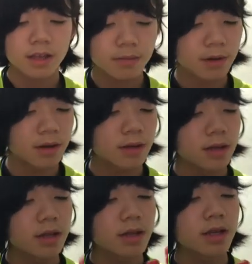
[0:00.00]
まあ
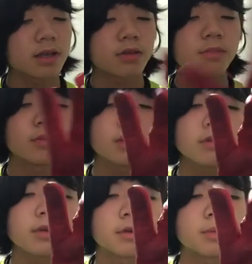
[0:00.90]
モデル
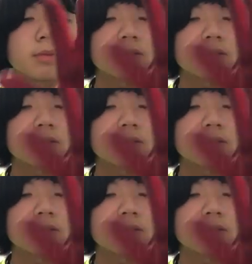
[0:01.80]
とかは今まで